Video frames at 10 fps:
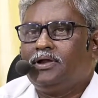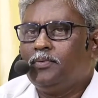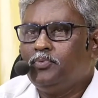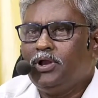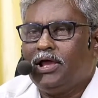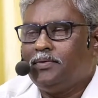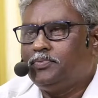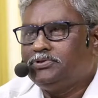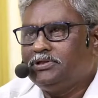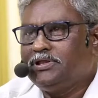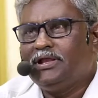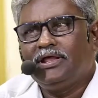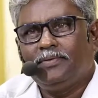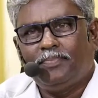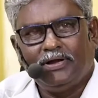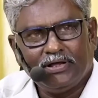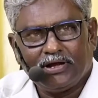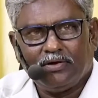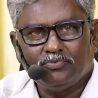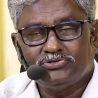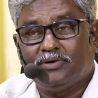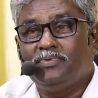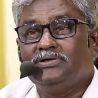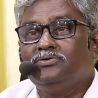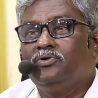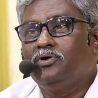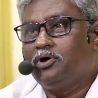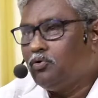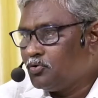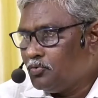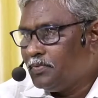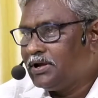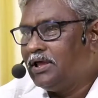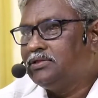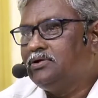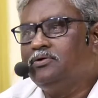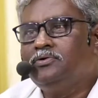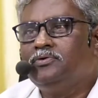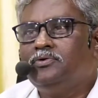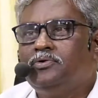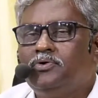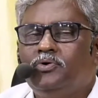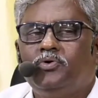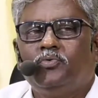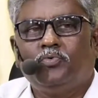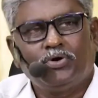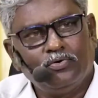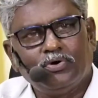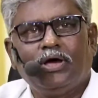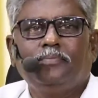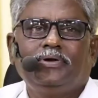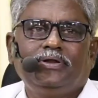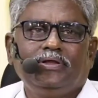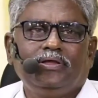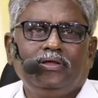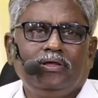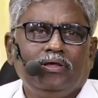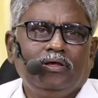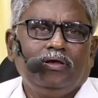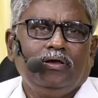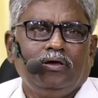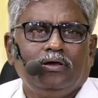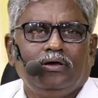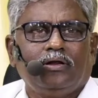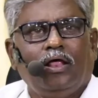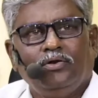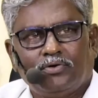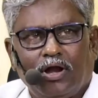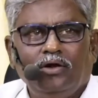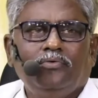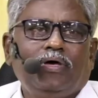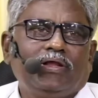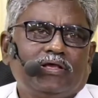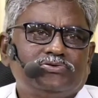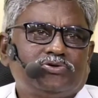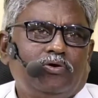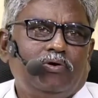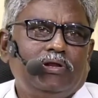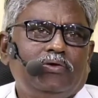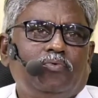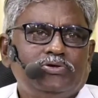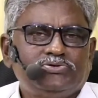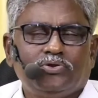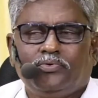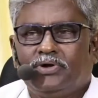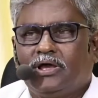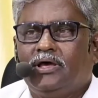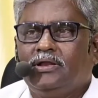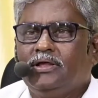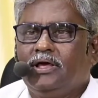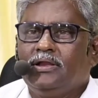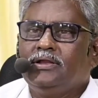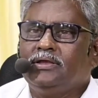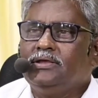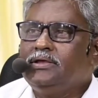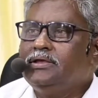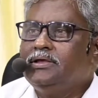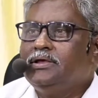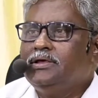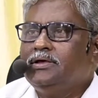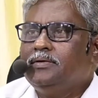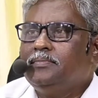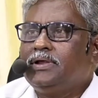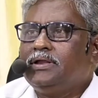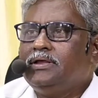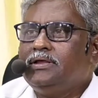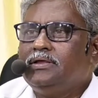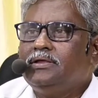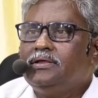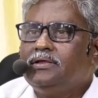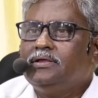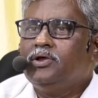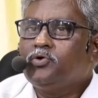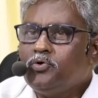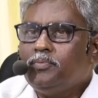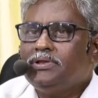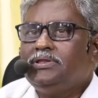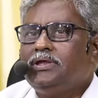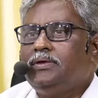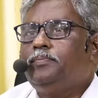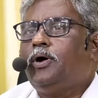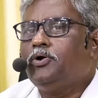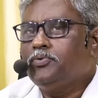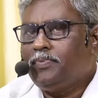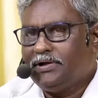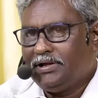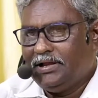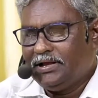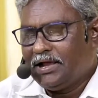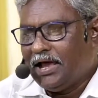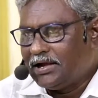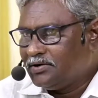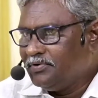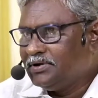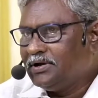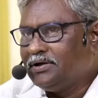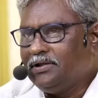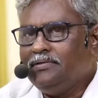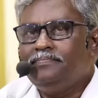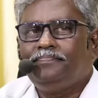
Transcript: డబ్బు లేకపోతే దేనికి పనికిరాము సమాజంలో గౌరవ మర్యాదలు ఉండవు కాబట్టి నాలుగు రాళ్ళు వెనకేసుకోవాలి వయసులో ఉండగానే అని మరి ఎక్కువ మంది పాటు పట్టడానికి కారణం ఏంటంటే